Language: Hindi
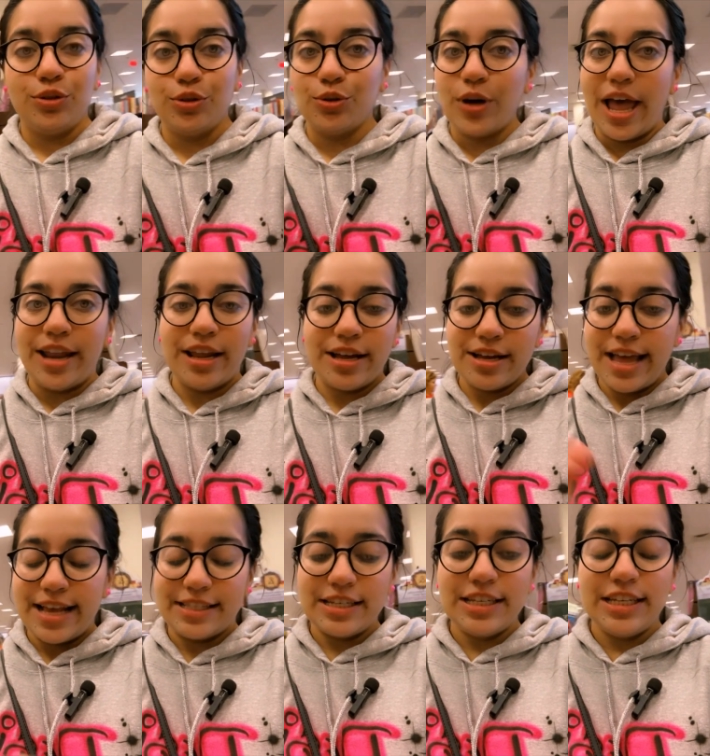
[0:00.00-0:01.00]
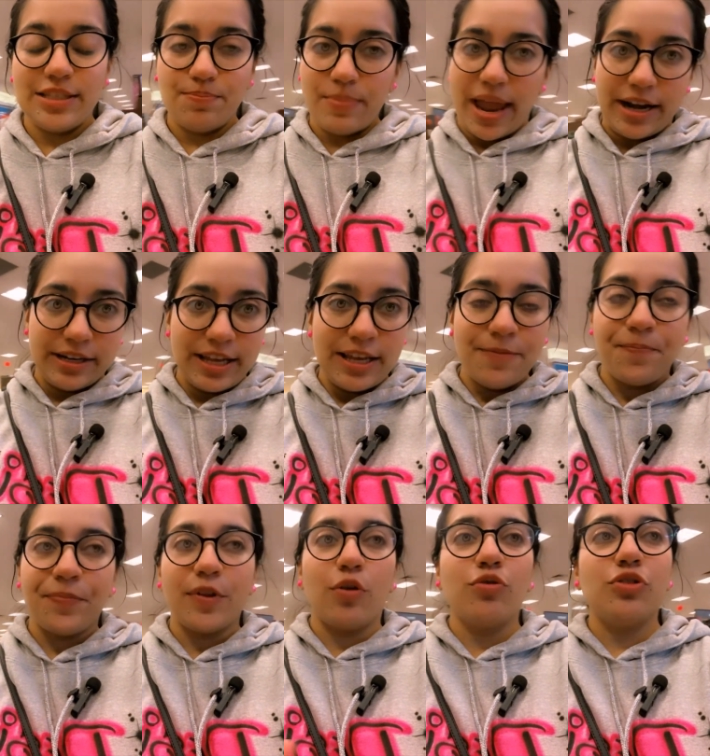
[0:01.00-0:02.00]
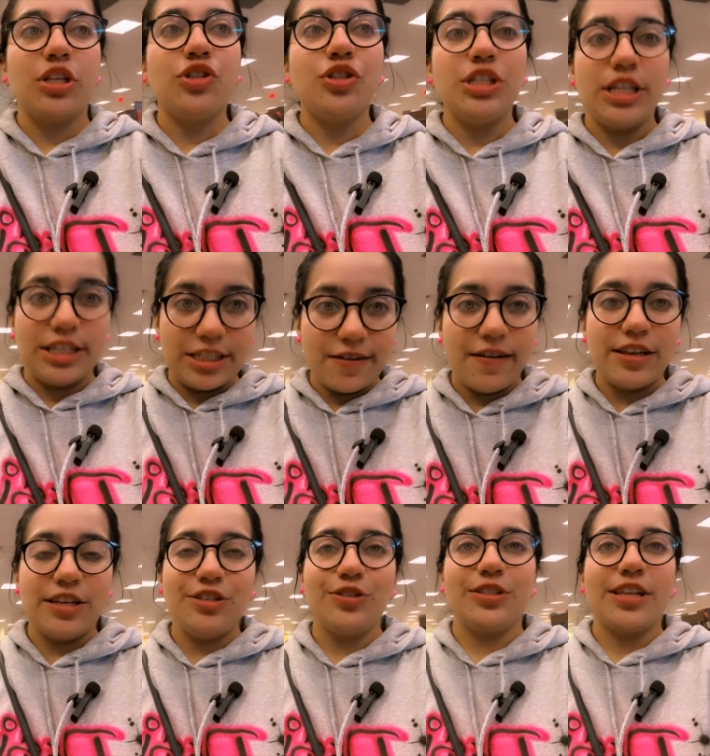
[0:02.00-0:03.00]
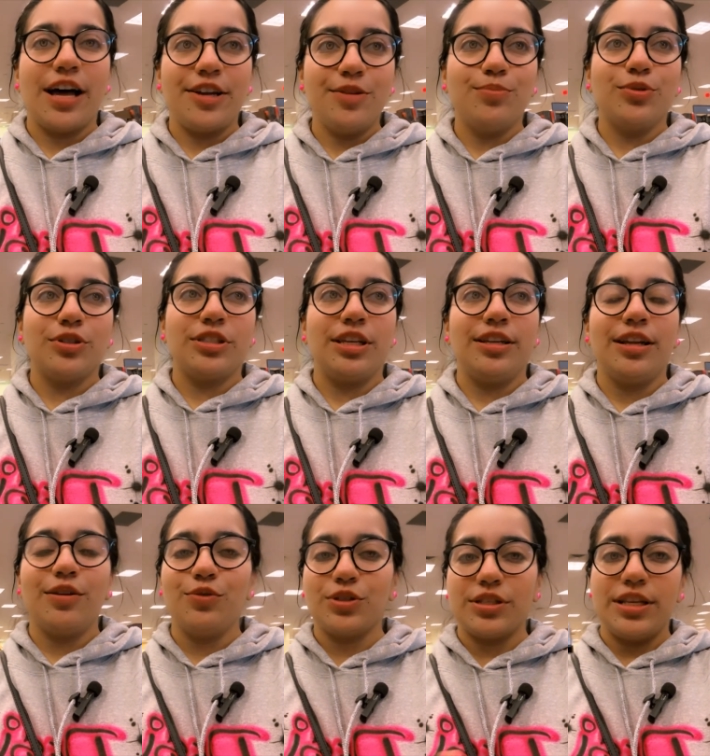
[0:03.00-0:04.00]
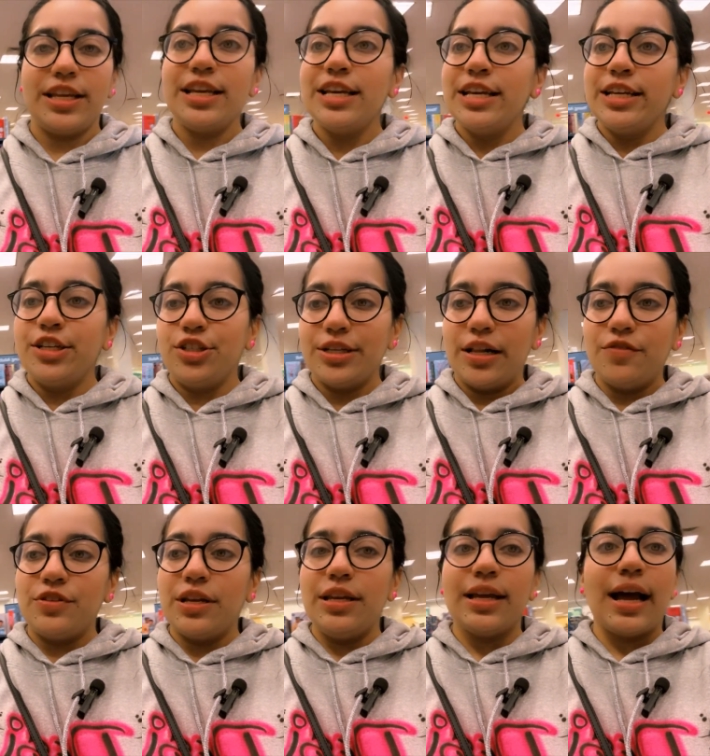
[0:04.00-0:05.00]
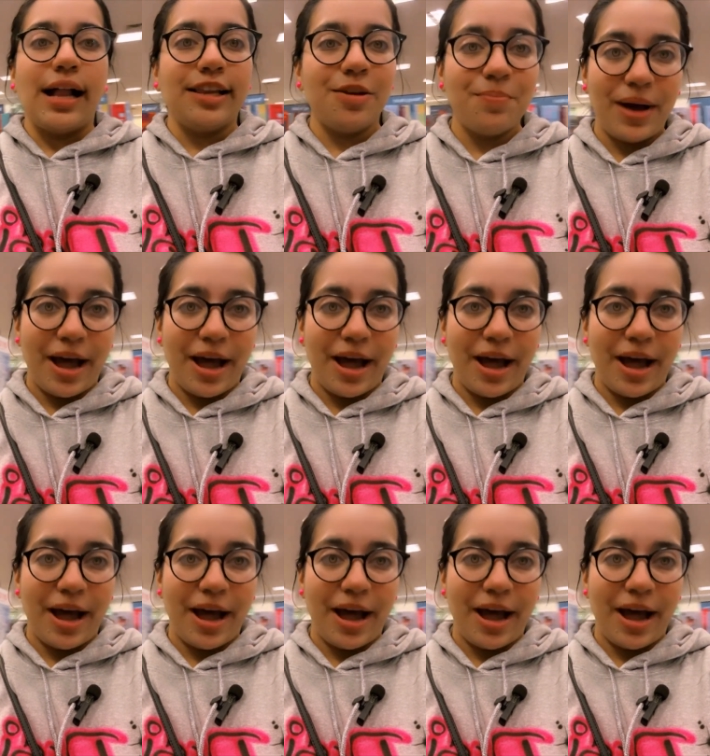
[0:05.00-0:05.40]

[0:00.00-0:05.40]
तो ऐना ऐसे बैठ गई और उसने जो नीचे वाली जो सारी बुक्स थी ना उसने शेल्फ से निकाल के